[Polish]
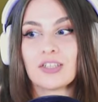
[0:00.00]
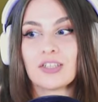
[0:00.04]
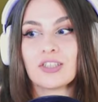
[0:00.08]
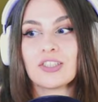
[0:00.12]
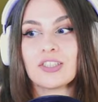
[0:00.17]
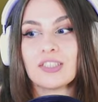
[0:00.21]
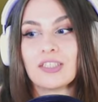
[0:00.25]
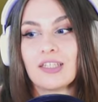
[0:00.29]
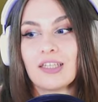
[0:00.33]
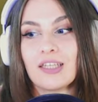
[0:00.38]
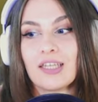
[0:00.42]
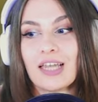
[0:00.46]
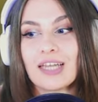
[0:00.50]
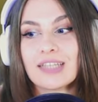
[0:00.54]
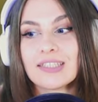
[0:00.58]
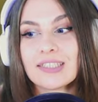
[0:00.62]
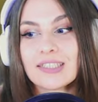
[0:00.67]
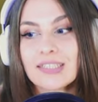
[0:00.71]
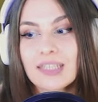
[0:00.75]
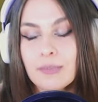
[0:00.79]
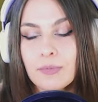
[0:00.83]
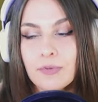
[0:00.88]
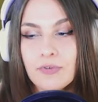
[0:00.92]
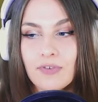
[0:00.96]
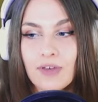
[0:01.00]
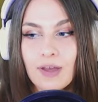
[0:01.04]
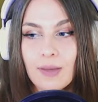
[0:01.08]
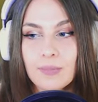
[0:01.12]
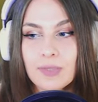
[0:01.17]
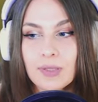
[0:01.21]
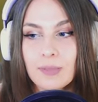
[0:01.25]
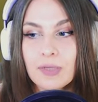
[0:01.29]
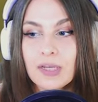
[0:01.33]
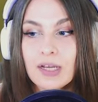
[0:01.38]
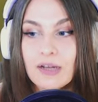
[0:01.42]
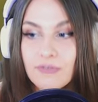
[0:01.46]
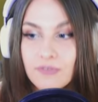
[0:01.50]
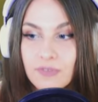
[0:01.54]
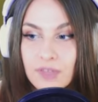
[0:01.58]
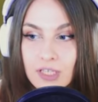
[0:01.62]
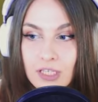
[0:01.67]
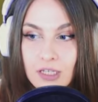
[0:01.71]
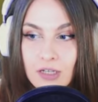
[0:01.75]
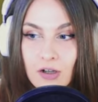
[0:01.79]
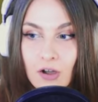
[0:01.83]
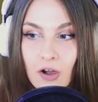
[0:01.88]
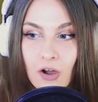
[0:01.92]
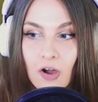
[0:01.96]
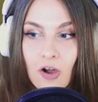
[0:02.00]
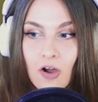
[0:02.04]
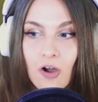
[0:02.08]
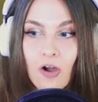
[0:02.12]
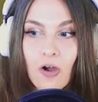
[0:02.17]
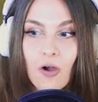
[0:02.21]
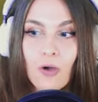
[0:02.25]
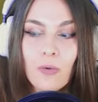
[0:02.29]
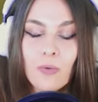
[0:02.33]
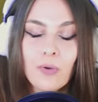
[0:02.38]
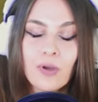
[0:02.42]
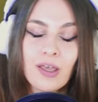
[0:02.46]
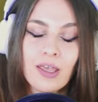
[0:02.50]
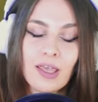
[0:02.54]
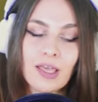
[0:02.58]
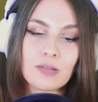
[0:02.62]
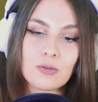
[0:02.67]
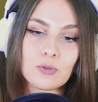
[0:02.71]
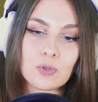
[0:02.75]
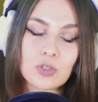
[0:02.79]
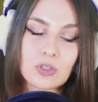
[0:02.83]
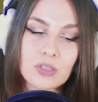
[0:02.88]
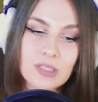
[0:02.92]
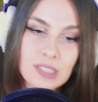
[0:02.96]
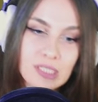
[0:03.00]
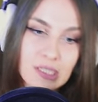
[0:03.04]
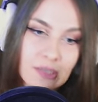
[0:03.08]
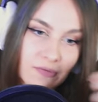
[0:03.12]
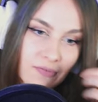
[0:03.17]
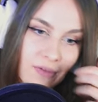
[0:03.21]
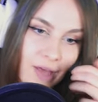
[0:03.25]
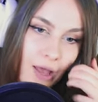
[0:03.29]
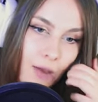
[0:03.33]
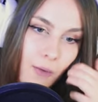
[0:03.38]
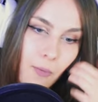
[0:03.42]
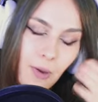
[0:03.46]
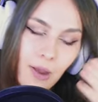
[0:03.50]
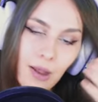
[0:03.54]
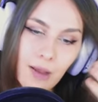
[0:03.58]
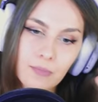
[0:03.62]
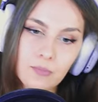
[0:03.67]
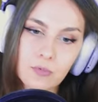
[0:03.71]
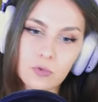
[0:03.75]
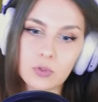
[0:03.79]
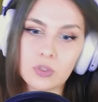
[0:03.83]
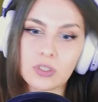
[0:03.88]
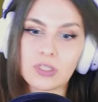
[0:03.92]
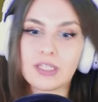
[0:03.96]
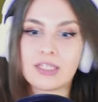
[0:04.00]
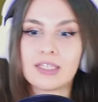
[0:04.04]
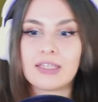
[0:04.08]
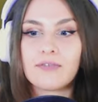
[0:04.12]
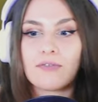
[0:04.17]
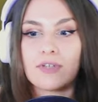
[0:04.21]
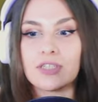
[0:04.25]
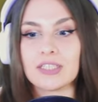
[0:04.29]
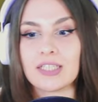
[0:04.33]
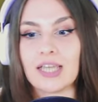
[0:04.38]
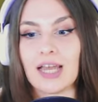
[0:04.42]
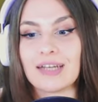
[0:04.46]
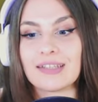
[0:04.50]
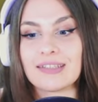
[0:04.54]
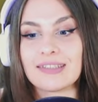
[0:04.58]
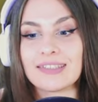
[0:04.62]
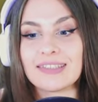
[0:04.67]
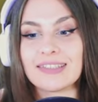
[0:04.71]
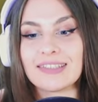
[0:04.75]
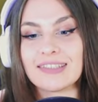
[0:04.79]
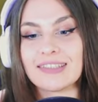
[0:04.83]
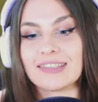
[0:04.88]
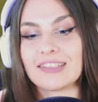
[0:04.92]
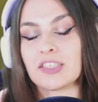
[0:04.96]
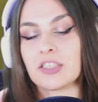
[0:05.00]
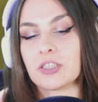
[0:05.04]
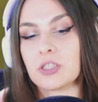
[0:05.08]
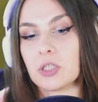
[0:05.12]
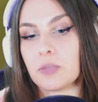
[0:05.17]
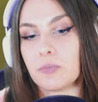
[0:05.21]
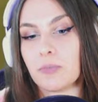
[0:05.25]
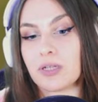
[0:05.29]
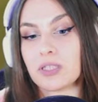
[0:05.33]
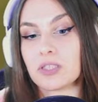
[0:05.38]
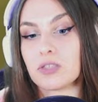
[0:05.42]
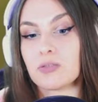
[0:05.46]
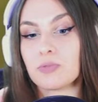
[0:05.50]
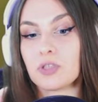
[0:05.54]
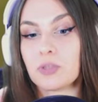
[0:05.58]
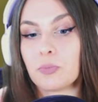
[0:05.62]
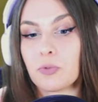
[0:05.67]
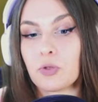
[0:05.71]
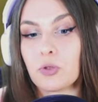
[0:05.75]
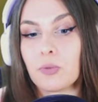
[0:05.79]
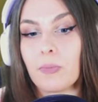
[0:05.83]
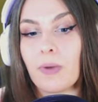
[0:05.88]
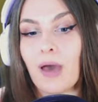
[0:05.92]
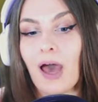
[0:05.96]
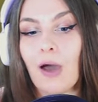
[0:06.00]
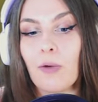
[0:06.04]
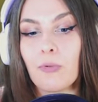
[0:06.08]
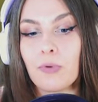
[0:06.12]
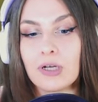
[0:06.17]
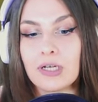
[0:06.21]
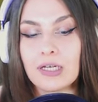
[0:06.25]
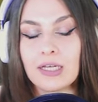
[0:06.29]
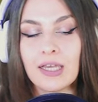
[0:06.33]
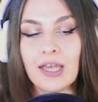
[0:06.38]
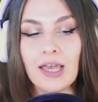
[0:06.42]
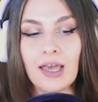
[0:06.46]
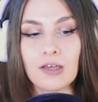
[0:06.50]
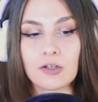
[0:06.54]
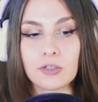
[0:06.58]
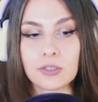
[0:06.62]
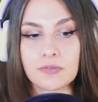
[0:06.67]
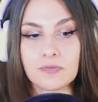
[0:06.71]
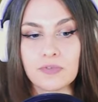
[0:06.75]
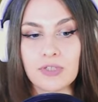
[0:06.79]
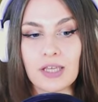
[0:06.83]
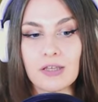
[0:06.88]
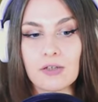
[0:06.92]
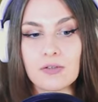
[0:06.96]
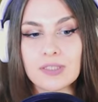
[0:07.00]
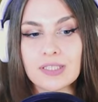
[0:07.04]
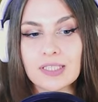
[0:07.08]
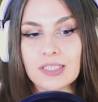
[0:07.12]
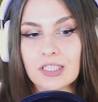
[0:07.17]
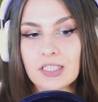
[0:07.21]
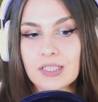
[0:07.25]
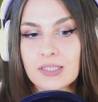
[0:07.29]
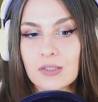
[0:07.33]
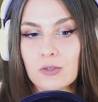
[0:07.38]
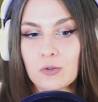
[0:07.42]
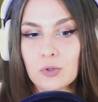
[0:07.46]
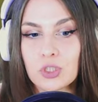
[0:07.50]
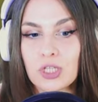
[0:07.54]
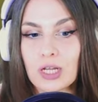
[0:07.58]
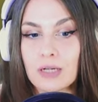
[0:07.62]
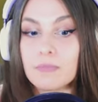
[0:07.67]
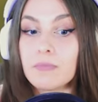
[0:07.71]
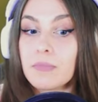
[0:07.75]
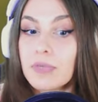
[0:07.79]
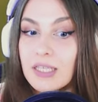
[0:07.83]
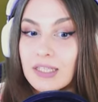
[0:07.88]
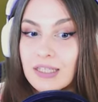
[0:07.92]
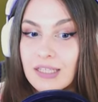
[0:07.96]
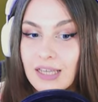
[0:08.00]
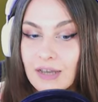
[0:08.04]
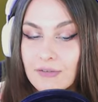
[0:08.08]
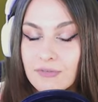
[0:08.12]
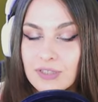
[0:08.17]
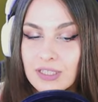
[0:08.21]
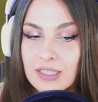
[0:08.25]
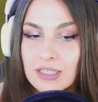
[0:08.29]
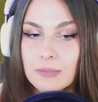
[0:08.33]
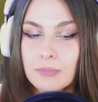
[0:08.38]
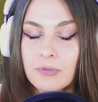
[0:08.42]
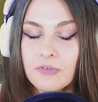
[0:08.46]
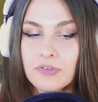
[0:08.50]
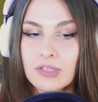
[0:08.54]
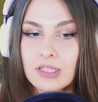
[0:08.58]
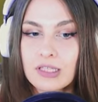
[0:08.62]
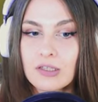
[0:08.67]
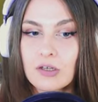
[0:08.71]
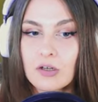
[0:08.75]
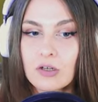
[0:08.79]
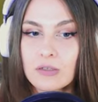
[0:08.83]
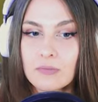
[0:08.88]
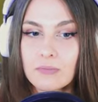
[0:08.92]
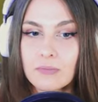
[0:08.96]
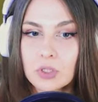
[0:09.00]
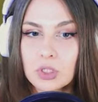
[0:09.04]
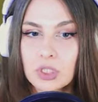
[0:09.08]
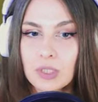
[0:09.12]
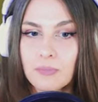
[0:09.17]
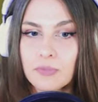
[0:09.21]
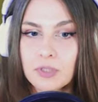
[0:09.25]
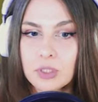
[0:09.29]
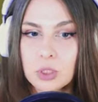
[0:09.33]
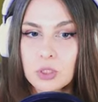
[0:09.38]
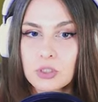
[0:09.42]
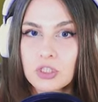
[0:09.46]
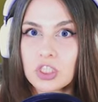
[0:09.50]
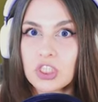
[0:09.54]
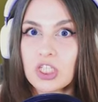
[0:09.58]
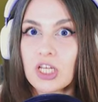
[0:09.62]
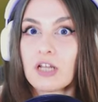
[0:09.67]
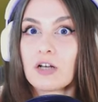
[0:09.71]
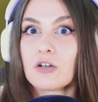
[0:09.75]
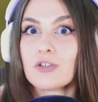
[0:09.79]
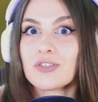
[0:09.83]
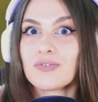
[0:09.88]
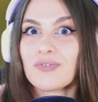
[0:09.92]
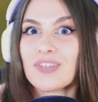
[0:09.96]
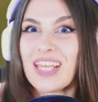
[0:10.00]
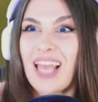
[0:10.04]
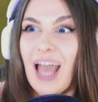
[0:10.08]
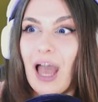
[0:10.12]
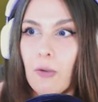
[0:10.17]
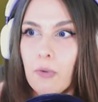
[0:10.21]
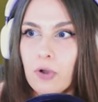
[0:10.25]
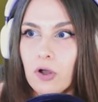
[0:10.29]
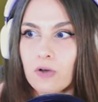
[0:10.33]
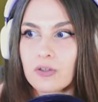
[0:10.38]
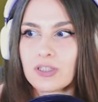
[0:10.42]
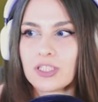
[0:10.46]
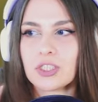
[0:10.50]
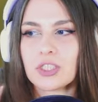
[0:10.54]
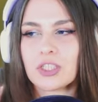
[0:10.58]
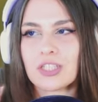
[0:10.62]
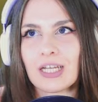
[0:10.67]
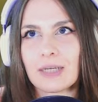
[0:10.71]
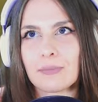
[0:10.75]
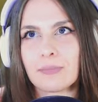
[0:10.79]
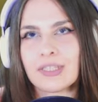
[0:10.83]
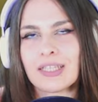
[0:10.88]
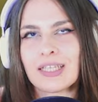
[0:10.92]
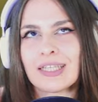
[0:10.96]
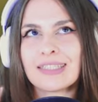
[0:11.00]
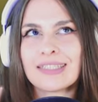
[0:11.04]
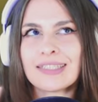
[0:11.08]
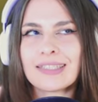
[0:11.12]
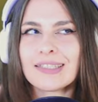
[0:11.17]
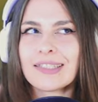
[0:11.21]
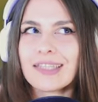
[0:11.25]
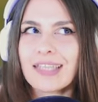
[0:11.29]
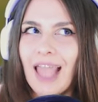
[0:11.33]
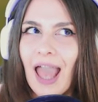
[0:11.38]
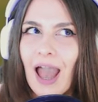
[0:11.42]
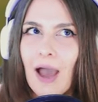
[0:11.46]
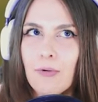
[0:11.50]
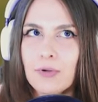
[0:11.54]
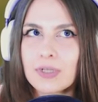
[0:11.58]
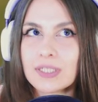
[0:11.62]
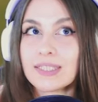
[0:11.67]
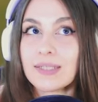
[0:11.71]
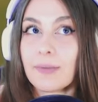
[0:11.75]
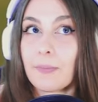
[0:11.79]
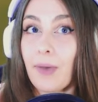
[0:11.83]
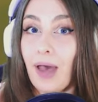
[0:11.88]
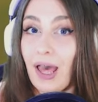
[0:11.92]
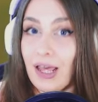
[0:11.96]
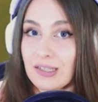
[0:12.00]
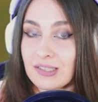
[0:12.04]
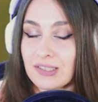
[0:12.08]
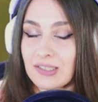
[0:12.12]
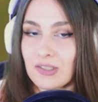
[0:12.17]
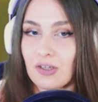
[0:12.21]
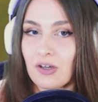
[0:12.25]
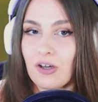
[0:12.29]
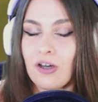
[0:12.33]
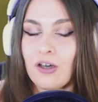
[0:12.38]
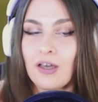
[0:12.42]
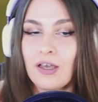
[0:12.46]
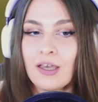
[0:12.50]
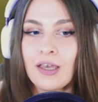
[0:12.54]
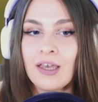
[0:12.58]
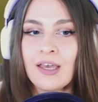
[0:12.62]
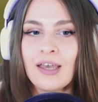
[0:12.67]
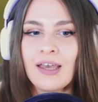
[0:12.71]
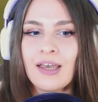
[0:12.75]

Czyli ja się zajmowałam tam grafiką, ja dużo rysowałam, dużo takich właśnie artystycznych rzeczy bardzo mi się podobały, rozwijające się social media wtedy, bo wtedy można powiedzieć, że one się rozwijały. One jeszcze jakby nie istniały za bardzo,